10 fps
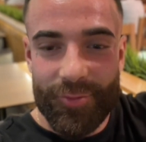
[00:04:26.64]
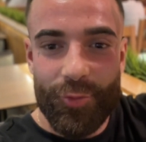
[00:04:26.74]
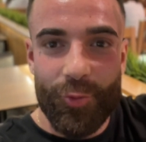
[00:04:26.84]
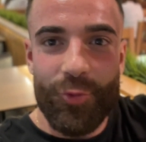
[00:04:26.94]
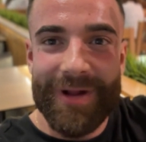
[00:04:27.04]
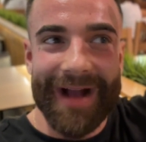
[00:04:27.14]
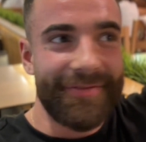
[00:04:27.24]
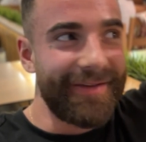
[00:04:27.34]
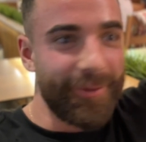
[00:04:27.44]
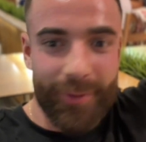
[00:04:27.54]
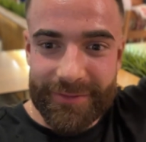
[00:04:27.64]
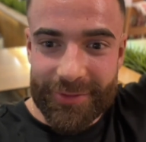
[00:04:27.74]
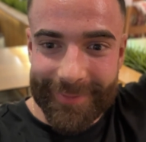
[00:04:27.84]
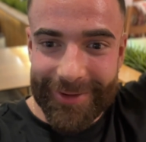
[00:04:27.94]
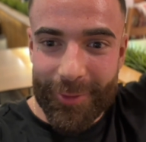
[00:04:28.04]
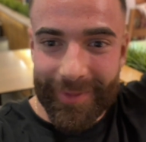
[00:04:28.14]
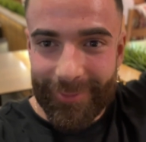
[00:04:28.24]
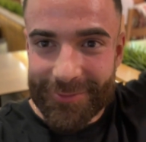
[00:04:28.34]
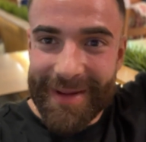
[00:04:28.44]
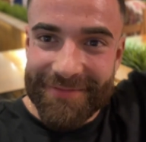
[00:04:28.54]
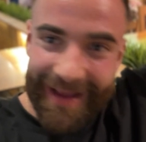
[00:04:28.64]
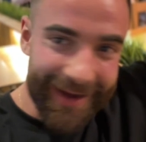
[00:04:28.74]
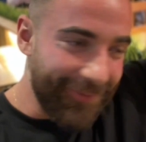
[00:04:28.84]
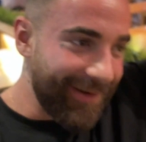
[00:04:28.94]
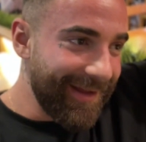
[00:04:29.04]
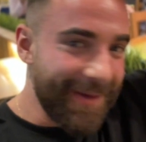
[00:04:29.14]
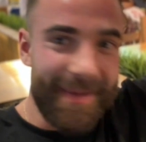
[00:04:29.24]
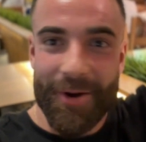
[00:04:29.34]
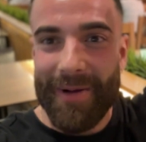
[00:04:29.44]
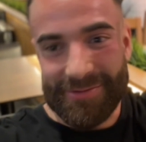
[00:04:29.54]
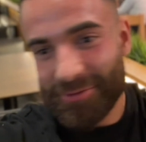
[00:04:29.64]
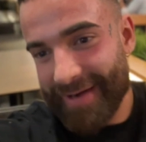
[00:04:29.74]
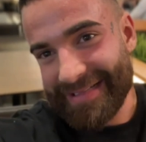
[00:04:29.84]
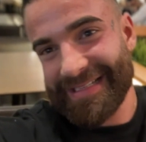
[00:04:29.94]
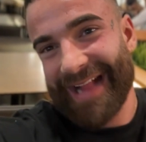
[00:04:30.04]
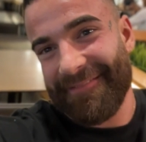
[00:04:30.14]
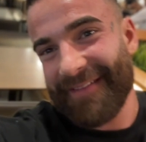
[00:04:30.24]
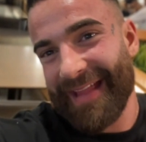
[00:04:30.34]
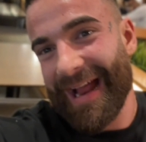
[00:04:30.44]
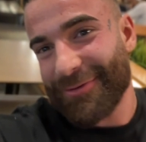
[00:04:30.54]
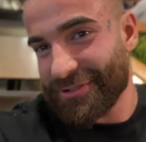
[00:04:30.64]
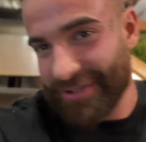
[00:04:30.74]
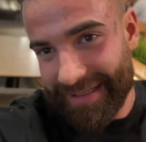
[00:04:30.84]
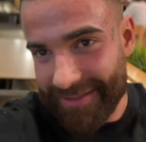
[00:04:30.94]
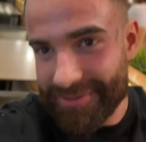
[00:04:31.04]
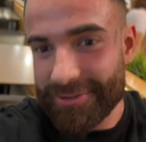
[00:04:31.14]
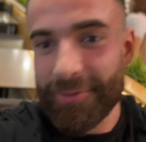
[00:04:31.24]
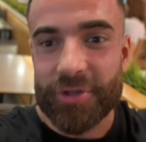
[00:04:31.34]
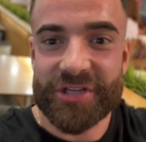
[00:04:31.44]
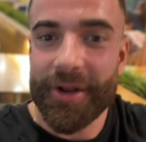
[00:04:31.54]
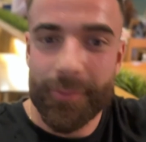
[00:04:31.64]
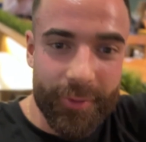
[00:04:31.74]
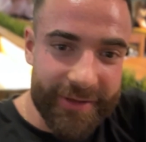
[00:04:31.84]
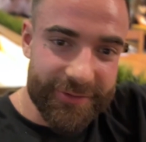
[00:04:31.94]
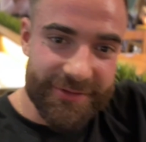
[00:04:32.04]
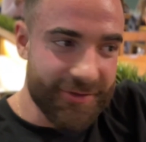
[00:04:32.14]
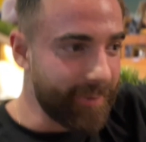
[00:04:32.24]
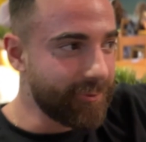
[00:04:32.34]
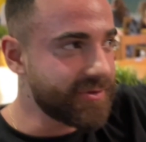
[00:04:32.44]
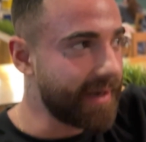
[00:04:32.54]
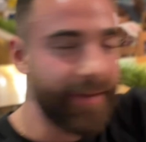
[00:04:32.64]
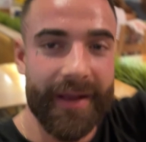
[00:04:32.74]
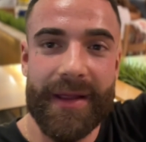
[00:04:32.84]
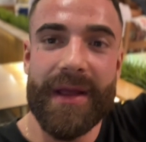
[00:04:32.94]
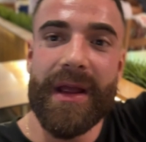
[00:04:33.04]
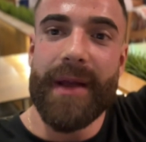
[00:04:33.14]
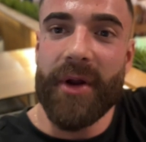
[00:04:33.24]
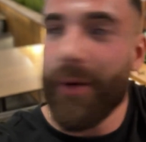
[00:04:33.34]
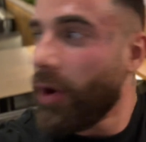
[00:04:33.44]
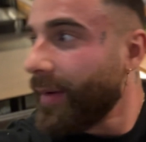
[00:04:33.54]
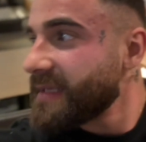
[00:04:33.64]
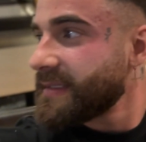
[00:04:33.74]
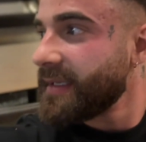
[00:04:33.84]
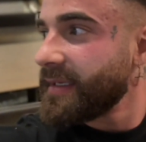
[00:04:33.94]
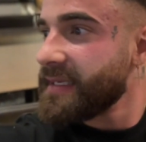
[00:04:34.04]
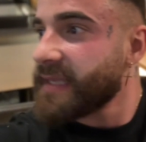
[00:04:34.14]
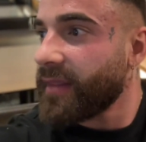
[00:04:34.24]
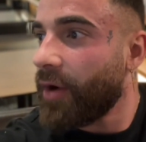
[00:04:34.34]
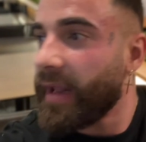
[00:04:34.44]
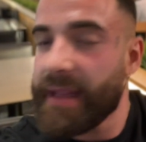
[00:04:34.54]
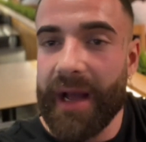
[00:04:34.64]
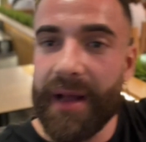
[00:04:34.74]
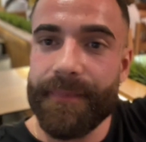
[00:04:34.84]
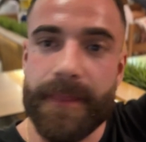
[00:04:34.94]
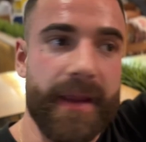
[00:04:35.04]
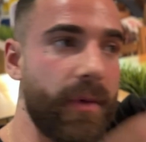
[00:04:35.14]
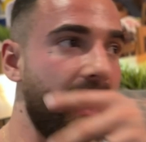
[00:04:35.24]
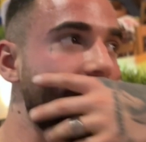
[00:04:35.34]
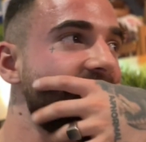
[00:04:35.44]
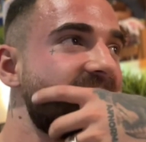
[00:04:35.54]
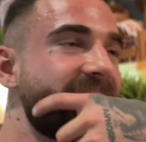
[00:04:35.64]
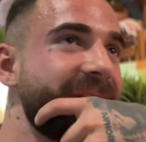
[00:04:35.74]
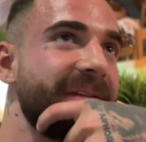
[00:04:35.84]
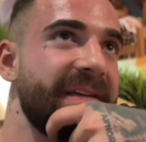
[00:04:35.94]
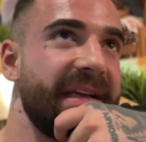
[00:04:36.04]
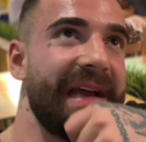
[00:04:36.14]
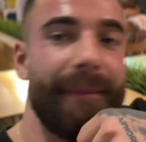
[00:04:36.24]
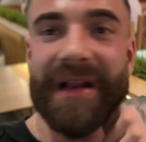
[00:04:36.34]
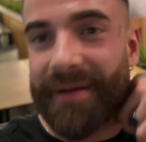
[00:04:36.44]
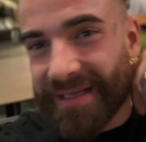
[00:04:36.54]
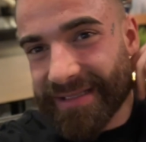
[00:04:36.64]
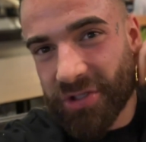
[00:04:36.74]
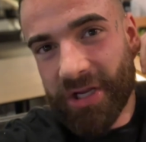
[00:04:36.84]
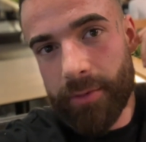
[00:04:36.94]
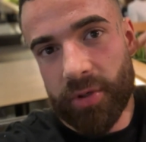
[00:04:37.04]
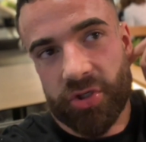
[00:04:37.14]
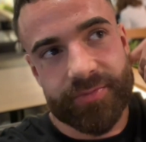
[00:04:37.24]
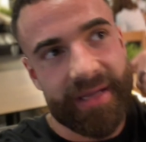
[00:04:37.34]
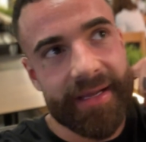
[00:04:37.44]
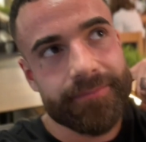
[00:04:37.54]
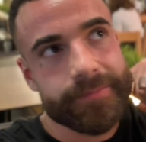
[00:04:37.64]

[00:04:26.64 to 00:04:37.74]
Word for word: un café, ¿cuánto me han cobrado? No me he fijado. Pero vamos, una estafa de la hostia, tío. Esto de los aeropuertos no me gusta nada. Pero bueno, a ver si se hace ya y volamos. Eh, a mí la verdad es que los aeropuertos me,